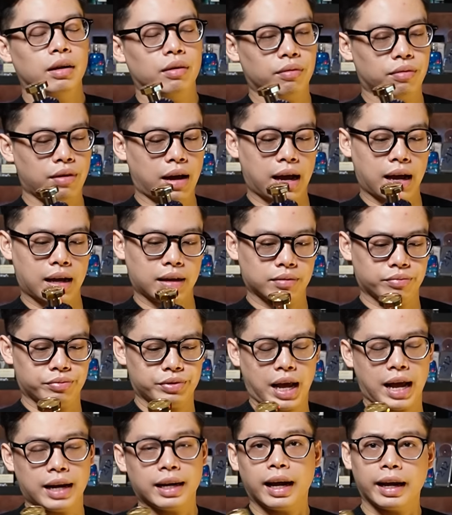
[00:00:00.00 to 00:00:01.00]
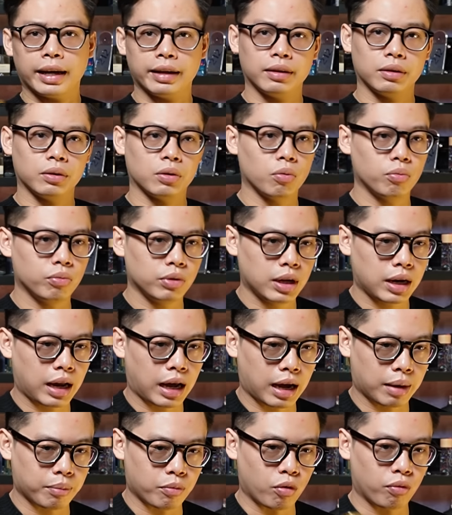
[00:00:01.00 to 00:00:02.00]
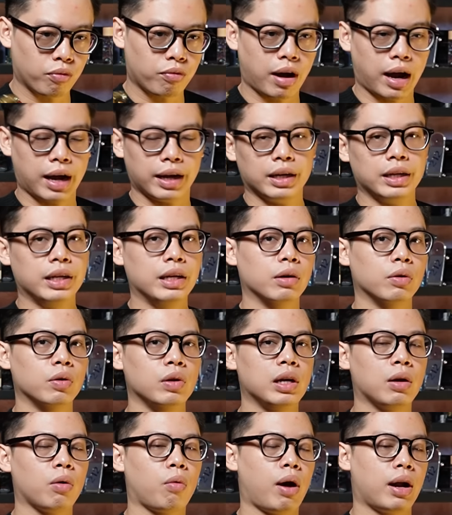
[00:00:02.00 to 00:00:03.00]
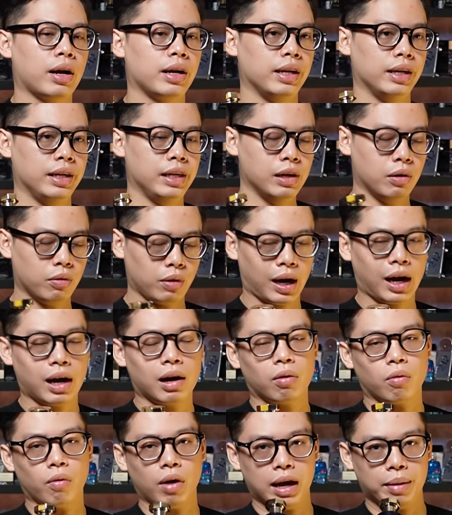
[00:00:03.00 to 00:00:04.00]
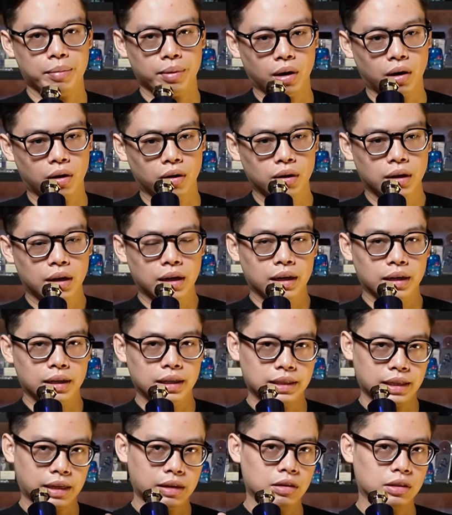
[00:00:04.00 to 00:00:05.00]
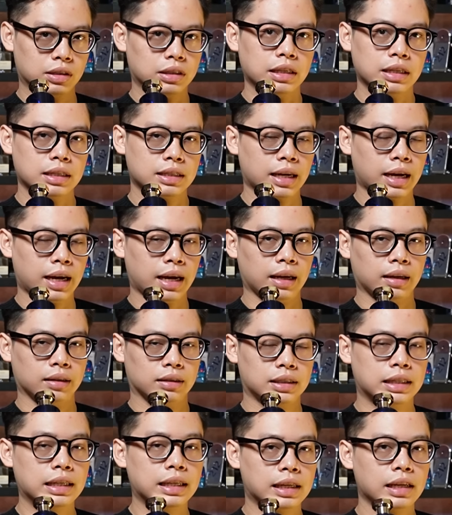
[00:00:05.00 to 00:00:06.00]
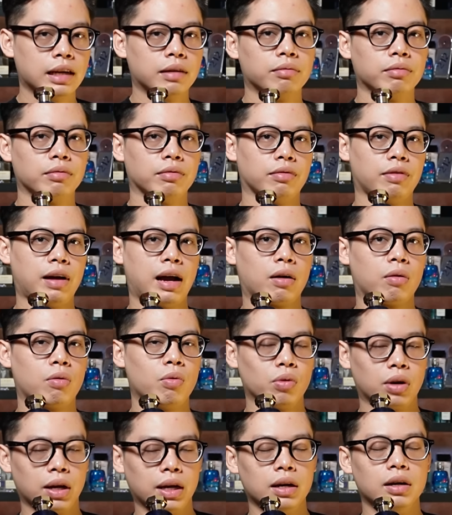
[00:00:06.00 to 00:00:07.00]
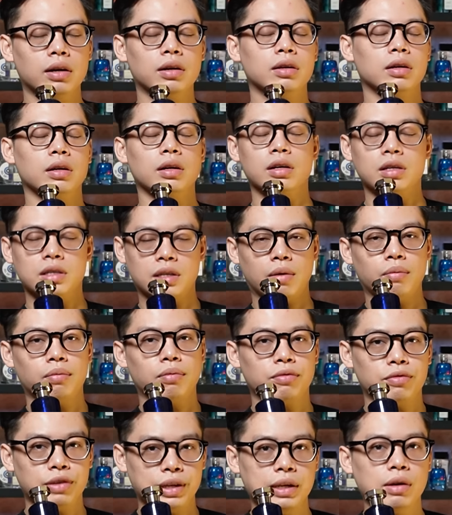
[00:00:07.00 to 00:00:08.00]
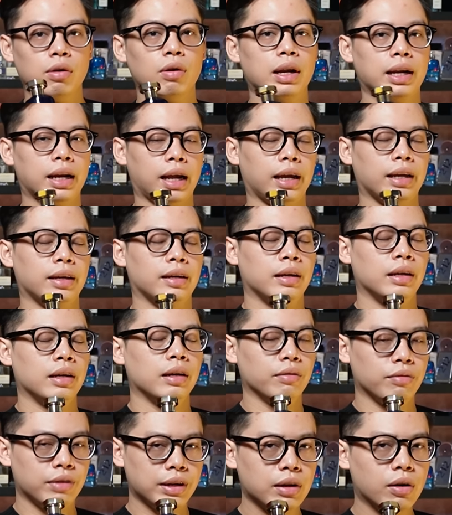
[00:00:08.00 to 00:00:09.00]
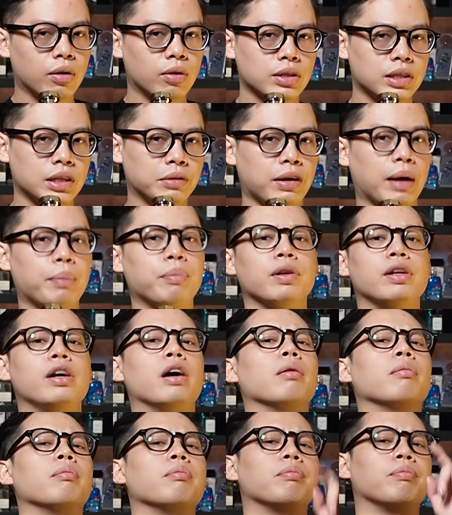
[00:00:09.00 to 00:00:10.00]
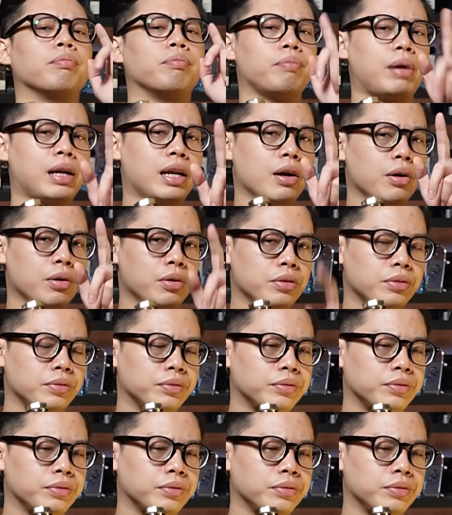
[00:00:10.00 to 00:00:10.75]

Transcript: và giá thành cũng như là một vài điều liên quan đến hiệu năng của em nó thì sẽ được chia sẻ chi tiết và cụ thể hơn ở trong video lần này. Video xin phép được bắt đầu.